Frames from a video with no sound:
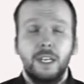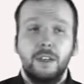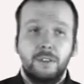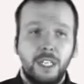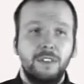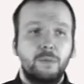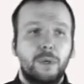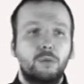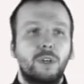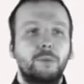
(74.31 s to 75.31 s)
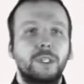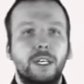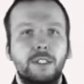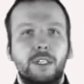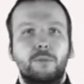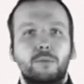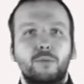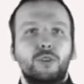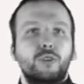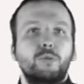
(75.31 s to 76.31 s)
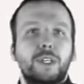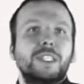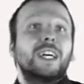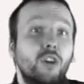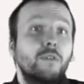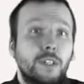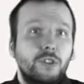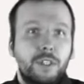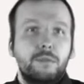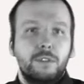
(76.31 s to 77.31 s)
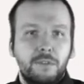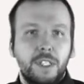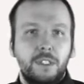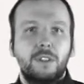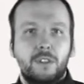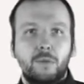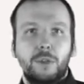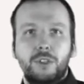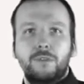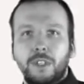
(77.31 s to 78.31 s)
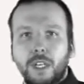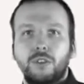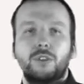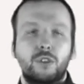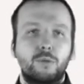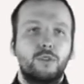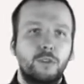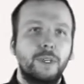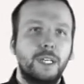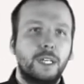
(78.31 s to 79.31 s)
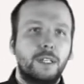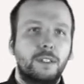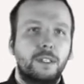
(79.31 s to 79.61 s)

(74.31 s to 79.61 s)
W takim wypadku aplikacja musi umieć zachować się i wiedzieć, co ma się wydarzyć, gdy obrócimy ekran.